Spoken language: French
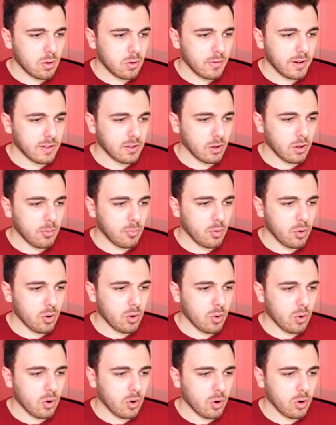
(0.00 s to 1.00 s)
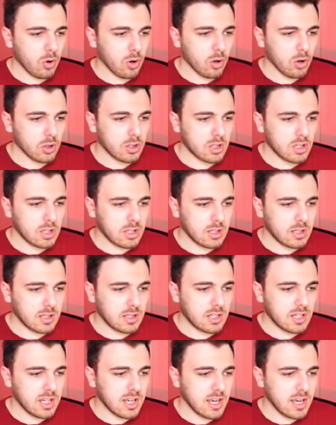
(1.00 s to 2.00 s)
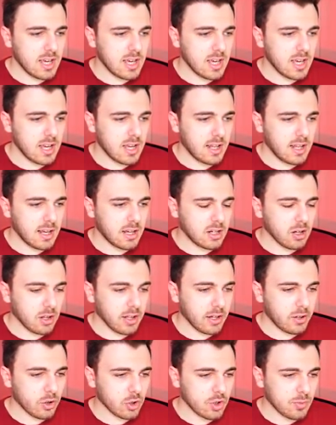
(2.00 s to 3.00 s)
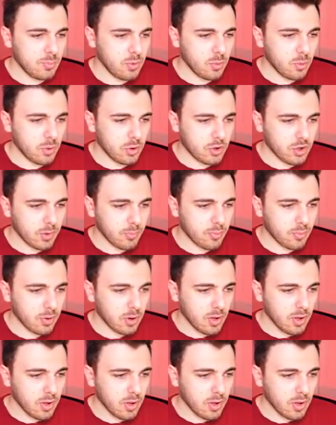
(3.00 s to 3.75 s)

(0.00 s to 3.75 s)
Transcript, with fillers: On va attendre un peu. Ok, d'accord, d'accord, je peux wall jump.